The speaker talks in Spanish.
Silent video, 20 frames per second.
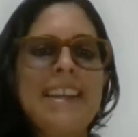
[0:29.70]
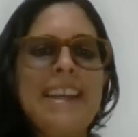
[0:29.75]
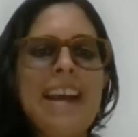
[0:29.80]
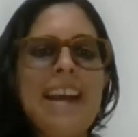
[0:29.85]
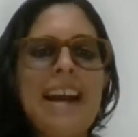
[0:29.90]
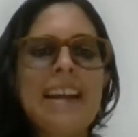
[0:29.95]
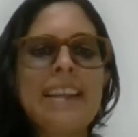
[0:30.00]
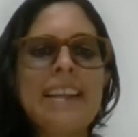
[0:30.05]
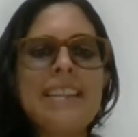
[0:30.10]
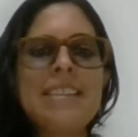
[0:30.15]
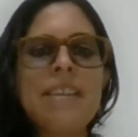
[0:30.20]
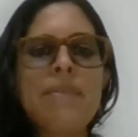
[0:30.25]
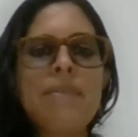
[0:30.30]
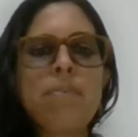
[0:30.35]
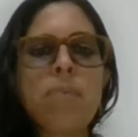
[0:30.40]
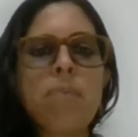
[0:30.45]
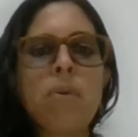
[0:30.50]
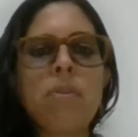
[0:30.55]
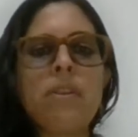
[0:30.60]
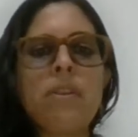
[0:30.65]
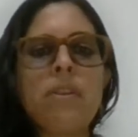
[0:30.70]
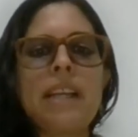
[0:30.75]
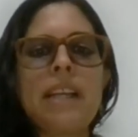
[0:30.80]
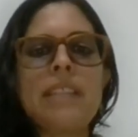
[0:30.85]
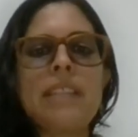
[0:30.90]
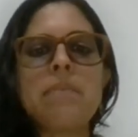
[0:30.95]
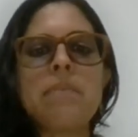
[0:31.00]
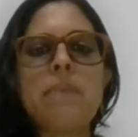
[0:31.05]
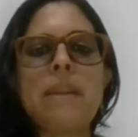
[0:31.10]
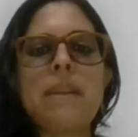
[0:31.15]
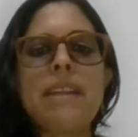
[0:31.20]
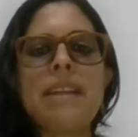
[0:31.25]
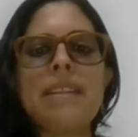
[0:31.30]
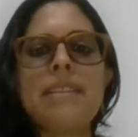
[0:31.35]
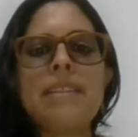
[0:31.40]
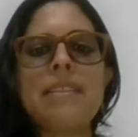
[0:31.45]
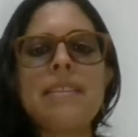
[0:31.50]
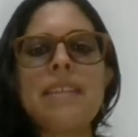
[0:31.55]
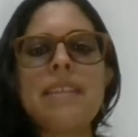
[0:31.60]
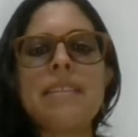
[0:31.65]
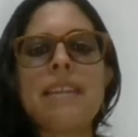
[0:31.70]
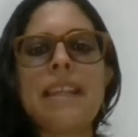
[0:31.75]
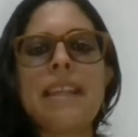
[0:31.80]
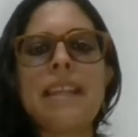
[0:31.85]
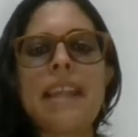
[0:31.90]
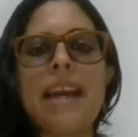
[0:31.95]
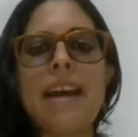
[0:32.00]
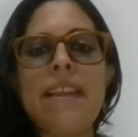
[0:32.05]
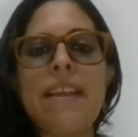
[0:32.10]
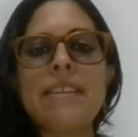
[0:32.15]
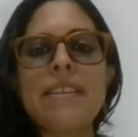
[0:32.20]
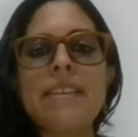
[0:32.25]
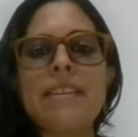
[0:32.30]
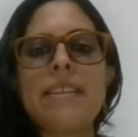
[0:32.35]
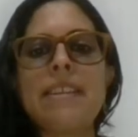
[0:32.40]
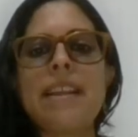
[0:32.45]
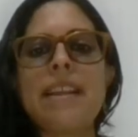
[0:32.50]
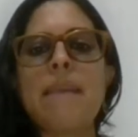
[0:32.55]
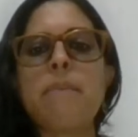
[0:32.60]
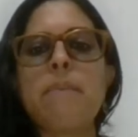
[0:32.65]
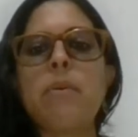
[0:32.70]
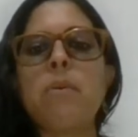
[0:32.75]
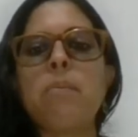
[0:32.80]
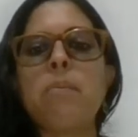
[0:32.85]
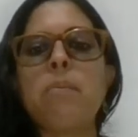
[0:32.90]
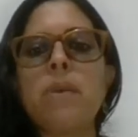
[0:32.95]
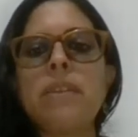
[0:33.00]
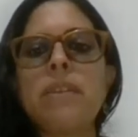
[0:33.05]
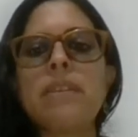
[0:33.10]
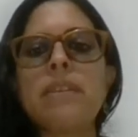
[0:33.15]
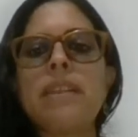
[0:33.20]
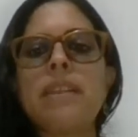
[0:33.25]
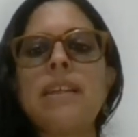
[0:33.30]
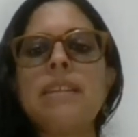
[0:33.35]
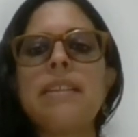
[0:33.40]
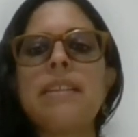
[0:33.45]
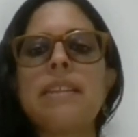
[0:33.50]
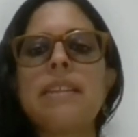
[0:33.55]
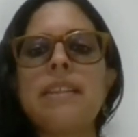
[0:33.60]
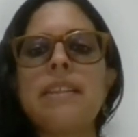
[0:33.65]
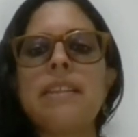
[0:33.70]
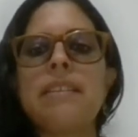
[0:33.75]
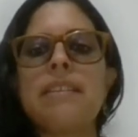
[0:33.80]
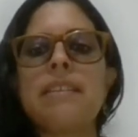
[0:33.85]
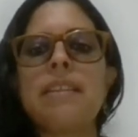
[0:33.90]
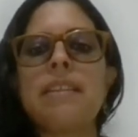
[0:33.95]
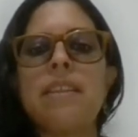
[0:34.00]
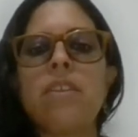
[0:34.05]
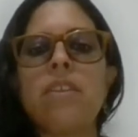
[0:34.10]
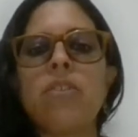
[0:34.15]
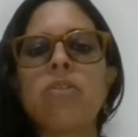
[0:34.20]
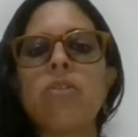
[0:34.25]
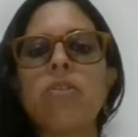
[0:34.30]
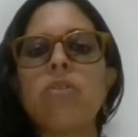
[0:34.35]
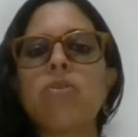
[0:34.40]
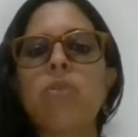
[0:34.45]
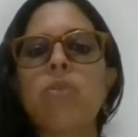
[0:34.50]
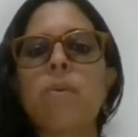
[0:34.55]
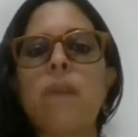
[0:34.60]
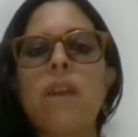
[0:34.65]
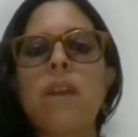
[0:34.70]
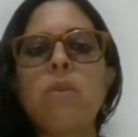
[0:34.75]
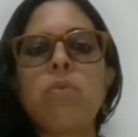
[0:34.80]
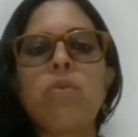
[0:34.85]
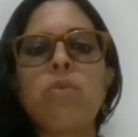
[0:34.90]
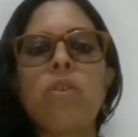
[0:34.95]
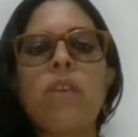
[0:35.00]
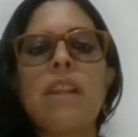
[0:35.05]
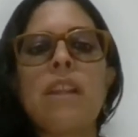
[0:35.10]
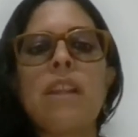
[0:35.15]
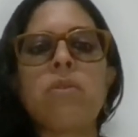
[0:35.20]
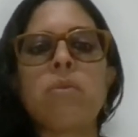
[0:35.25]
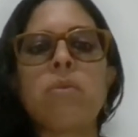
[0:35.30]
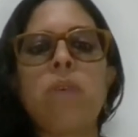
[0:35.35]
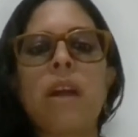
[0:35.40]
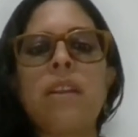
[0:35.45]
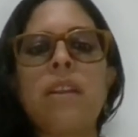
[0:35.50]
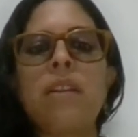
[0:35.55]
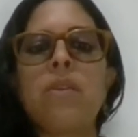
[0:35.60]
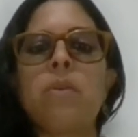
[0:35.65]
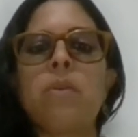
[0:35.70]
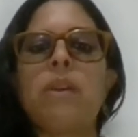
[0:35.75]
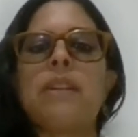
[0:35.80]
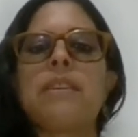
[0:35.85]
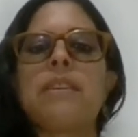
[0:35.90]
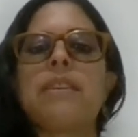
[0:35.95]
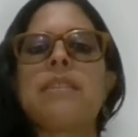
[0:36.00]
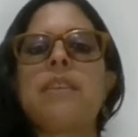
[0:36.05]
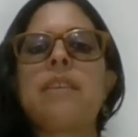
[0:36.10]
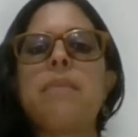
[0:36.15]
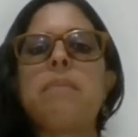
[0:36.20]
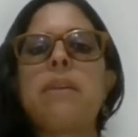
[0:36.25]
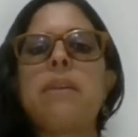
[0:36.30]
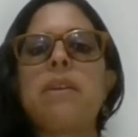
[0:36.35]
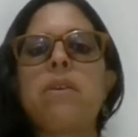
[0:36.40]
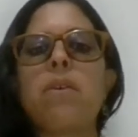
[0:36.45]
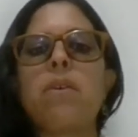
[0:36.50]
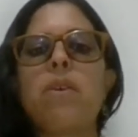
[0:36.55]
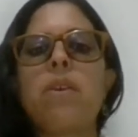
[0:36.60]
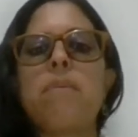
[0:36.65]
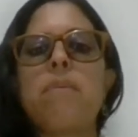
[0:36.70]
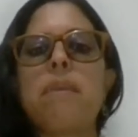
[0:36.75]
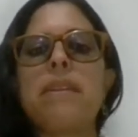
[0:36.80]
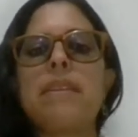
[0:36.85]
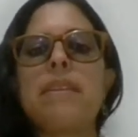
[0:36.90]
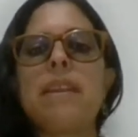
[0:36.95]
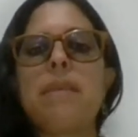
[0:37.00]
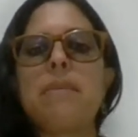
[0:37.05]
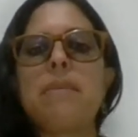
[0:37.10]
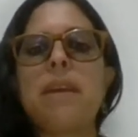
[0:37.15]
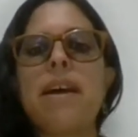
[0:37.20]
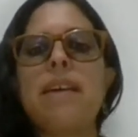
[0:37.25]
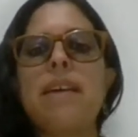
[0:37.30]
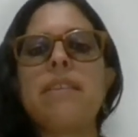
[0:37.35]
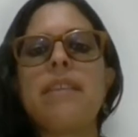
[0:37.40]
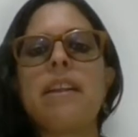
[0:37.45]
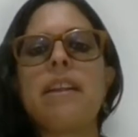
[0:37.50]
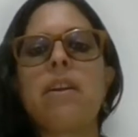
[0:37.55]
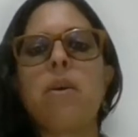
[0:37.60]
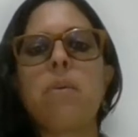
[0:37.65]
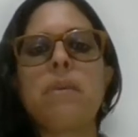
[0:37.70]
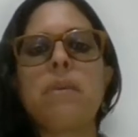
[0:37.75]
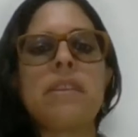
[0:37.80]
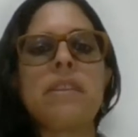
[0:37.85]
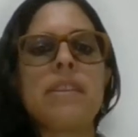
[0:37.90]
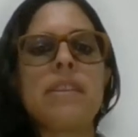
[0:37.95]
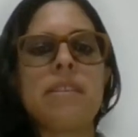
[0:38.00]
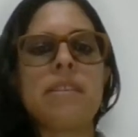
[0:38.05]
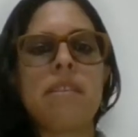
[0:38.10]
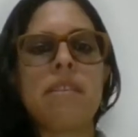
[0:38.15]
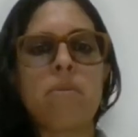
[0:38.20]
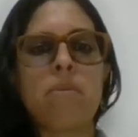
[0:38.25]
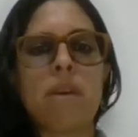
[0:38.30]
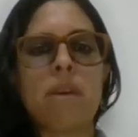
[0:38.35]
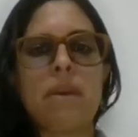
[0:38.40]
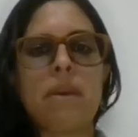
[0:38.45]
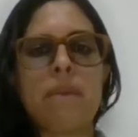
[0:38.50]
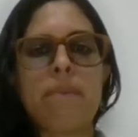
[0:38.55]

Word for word: Aquí se expondrán experiencias creadas desde la propuesta de niñas y niños sobre el uso de la ciudad durante este periodo de pandemia del COVID-19.